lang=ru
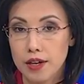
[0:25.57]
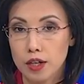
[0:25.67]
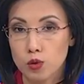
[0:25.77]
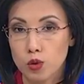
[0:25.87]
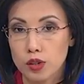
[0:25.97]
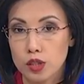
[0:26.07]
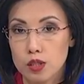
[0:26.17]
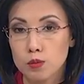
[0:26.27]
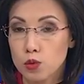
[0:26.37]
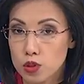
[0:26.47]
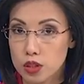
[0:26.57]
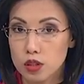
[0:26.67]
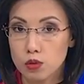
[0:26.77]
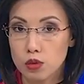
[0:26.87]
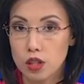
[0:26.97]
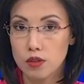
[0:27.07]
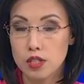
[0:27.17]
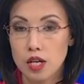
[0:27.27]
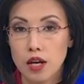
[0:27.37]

которое не сможет конкурировать